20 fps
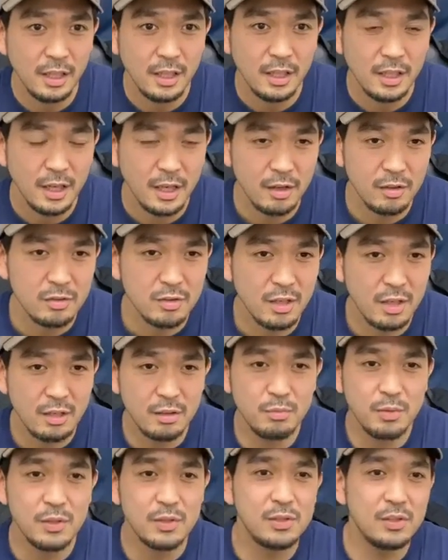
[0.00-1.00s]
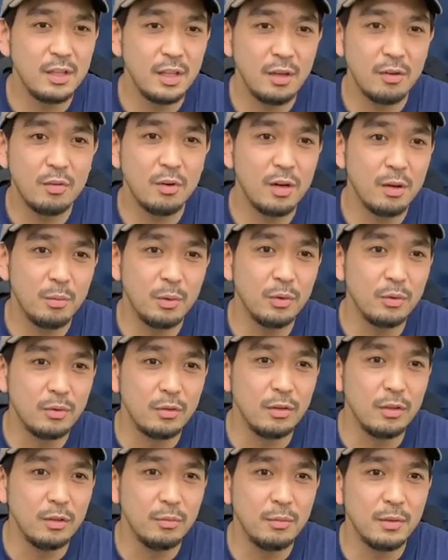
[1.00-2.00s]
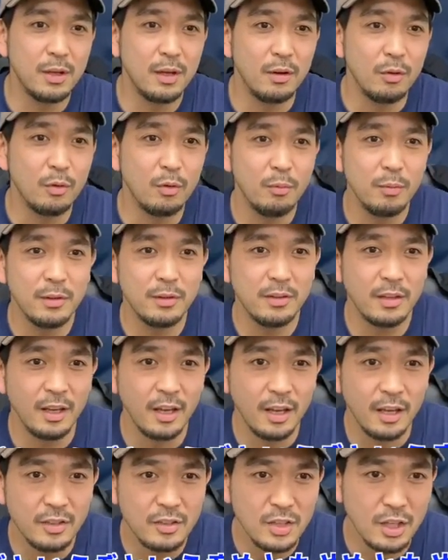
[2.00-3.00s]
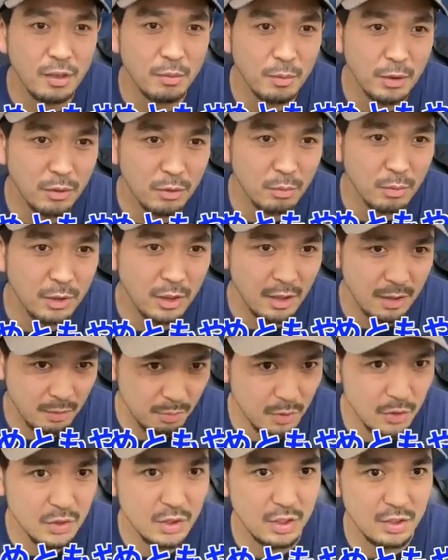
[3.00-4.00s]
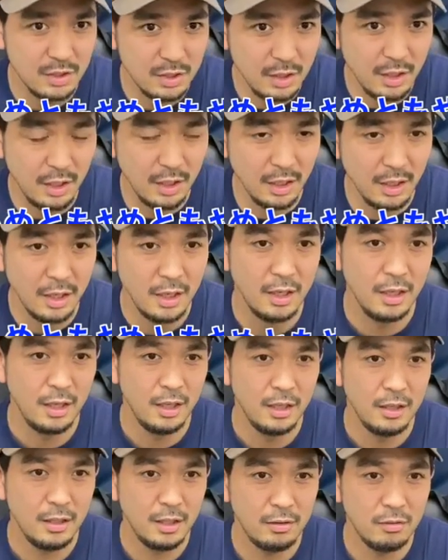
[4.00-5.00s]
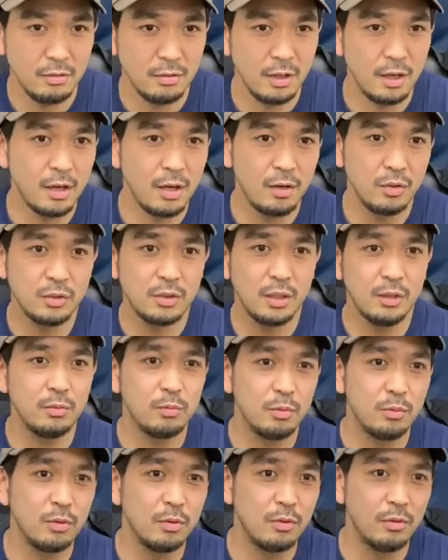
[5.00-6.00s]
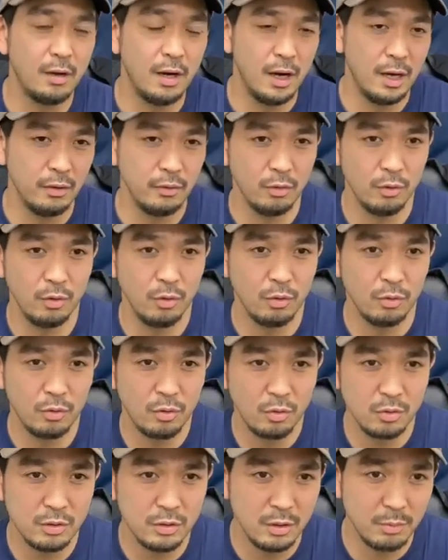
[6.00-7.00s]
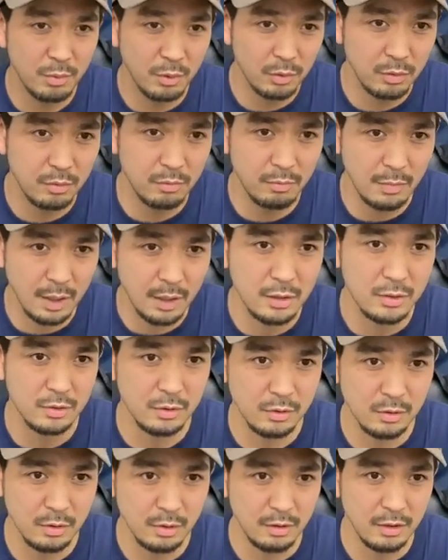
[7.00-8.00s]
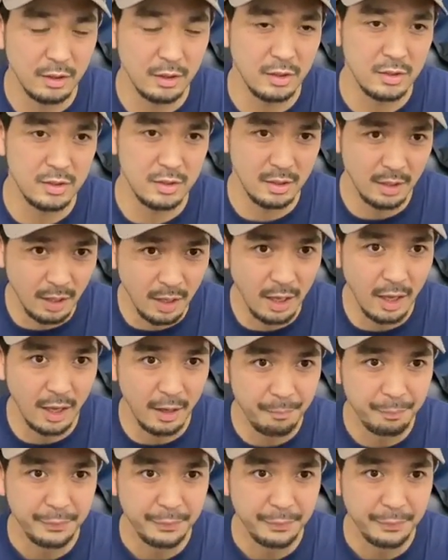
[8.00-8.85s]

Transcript: チャルメ指定コラボっていう意味合いを込めてチャルメともやりましたし、あと長尾さんのところは、ゴグニボマックスっていう形で、